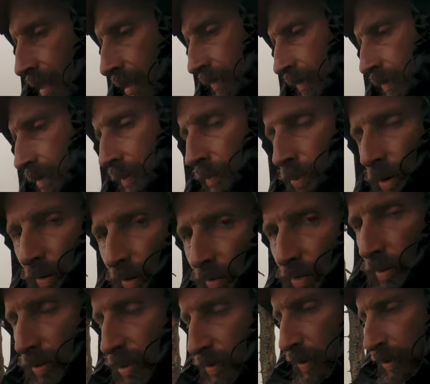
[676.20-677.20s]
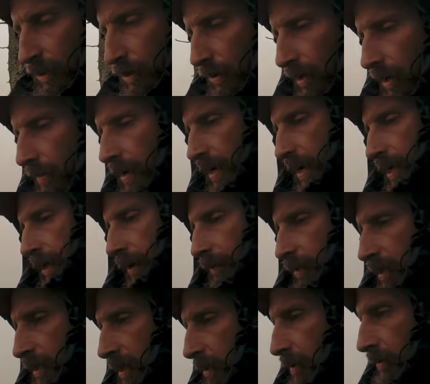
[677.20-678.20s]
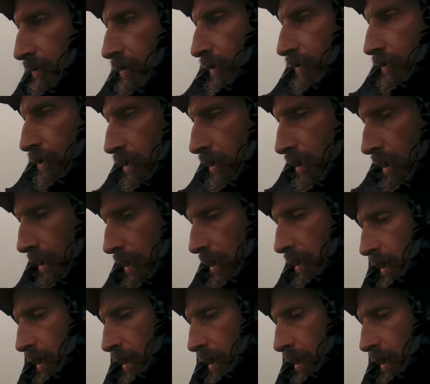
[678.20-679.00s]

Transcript: No, mam problem, żeby trzymać tą kamerę tak przed sobą na, wyciągnięte,